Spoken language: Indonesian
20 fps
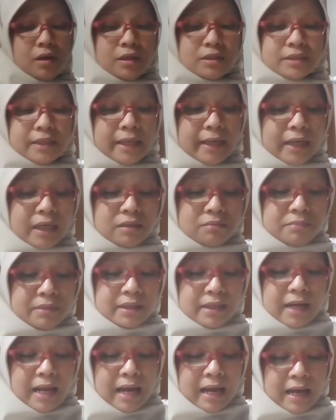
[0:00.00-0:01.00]
saya kan
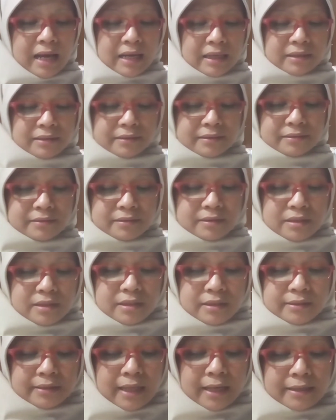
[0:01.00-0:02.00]
bilang
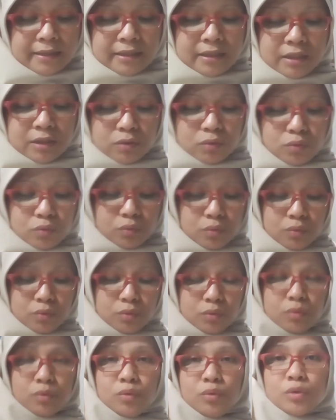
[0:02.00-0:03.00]
tadi itu
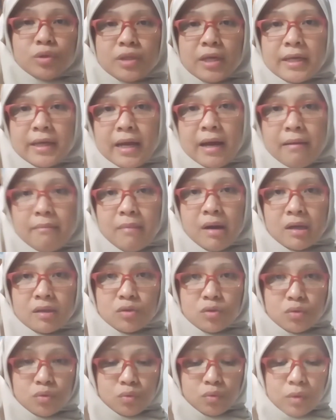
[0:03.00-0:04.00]
saya
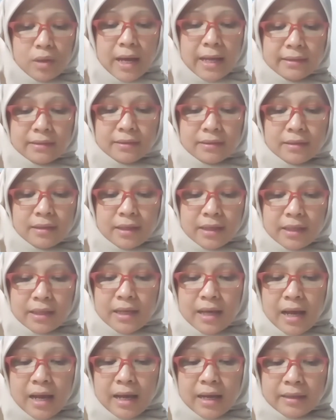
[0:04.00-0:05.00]
masuk
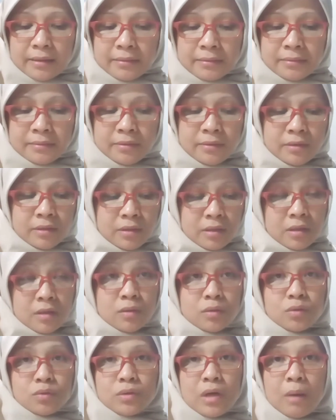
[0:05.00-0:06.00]
antrian
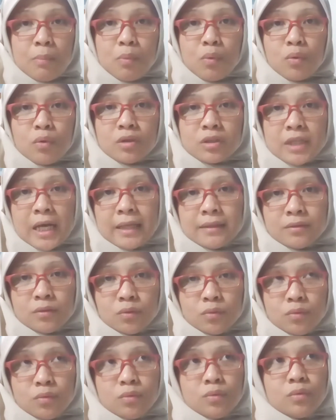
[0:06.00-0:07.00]
sudah pukul
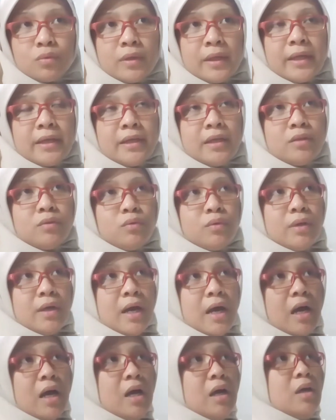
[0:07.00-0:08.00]
satu ya gitu
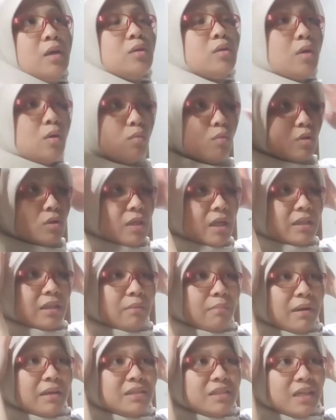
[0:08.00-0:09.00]
ya terus kata
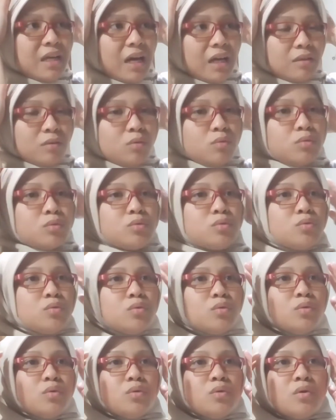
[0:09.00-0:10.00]
majikanku
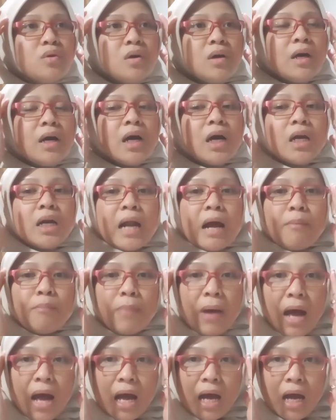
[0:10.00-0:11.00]
tuh
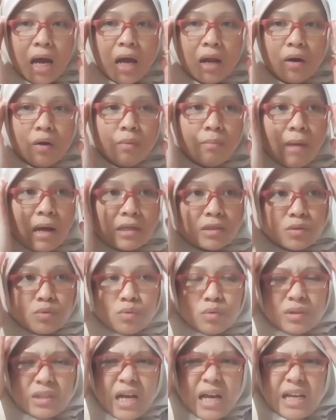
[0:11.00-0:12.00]
kenapa kalau
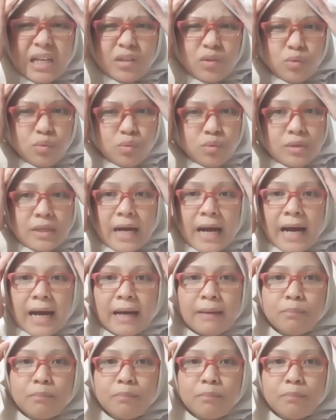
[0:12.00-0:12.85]
masuknya itu udah